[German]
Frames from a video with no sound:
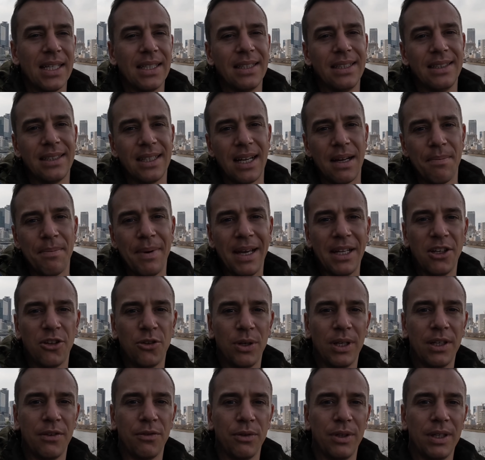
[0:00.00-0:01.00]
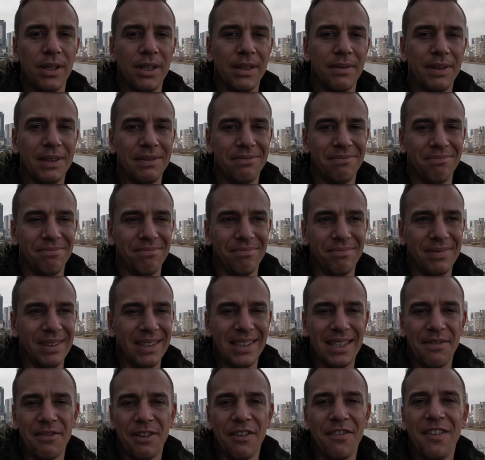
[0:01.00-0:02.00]
dieser Main Street ist, äh,
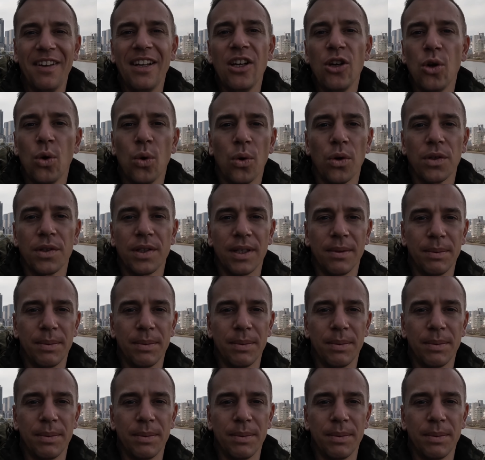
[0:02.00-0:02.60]
ist einfach viel los.